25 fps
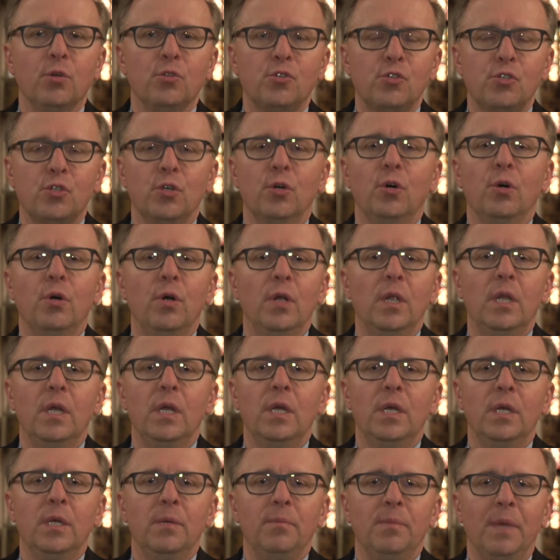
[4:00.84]
co
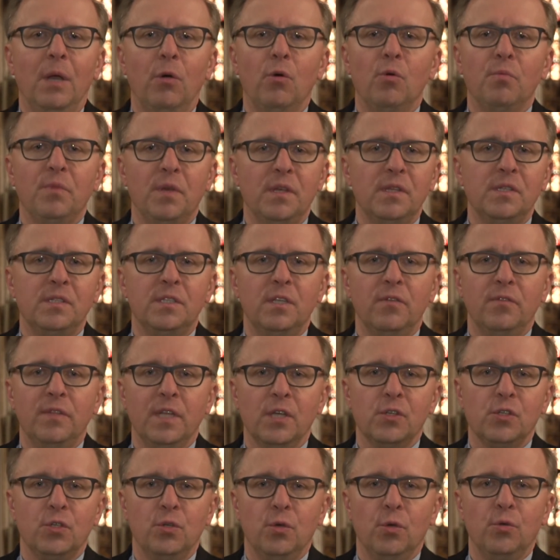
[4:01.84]
miało miejsce w
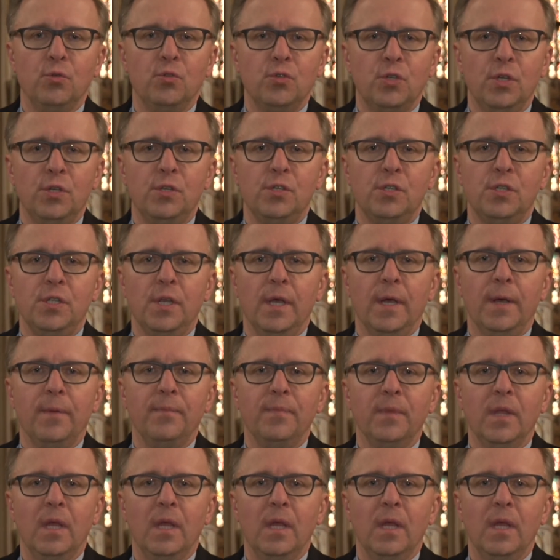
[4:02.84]
naszej ojczyźnie.